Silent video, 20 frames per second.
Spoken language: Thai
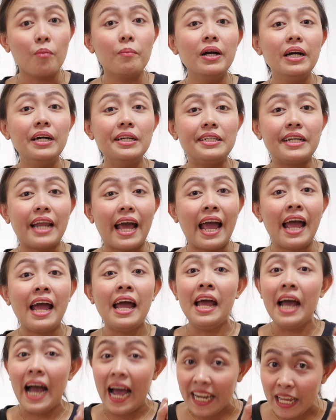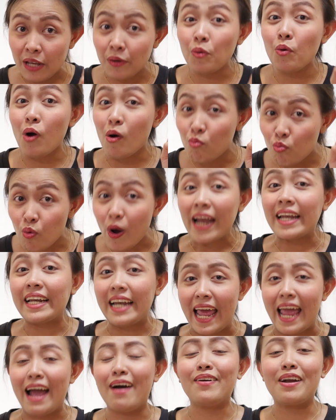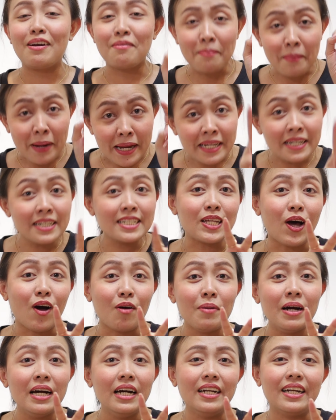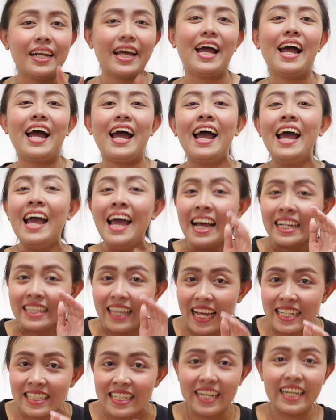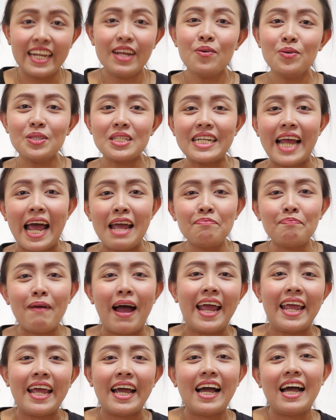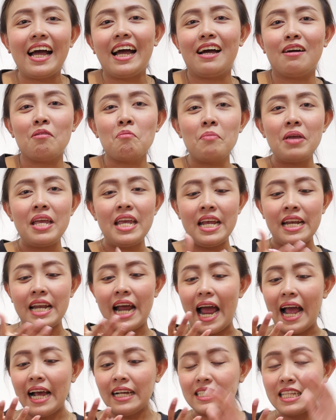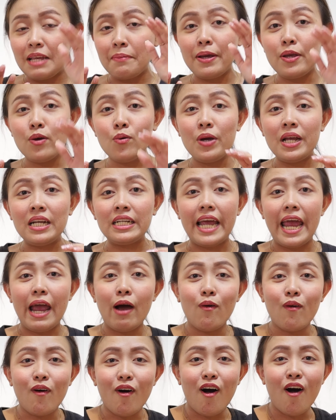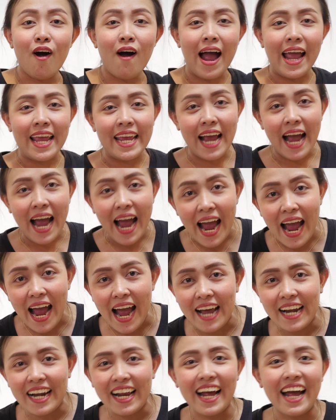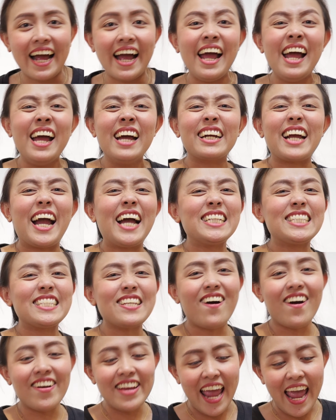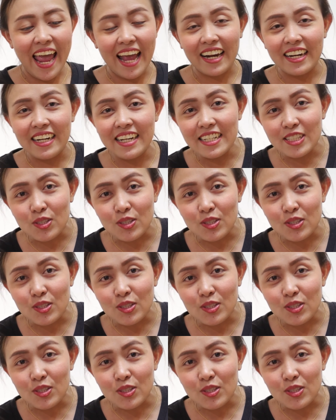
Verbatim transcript: 20,000นะอันนี้รวมแวตแล้วนะไม่ถึง20,000นะคะ แต่สิ่งที่คุณจะได้ไปค่ะ มีทั้ง CPU Intel Core i5 นะคะการ์ดจอแยก